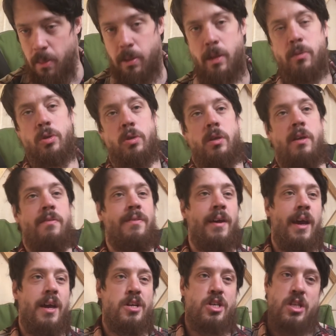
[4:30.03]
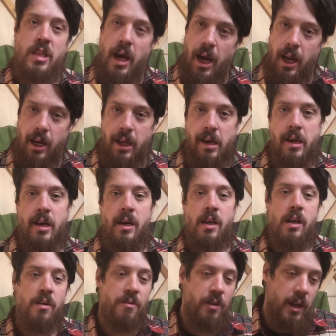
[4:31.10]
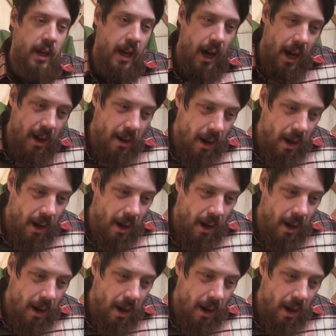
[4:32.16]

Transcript: Потому что евреи ждали, евреи,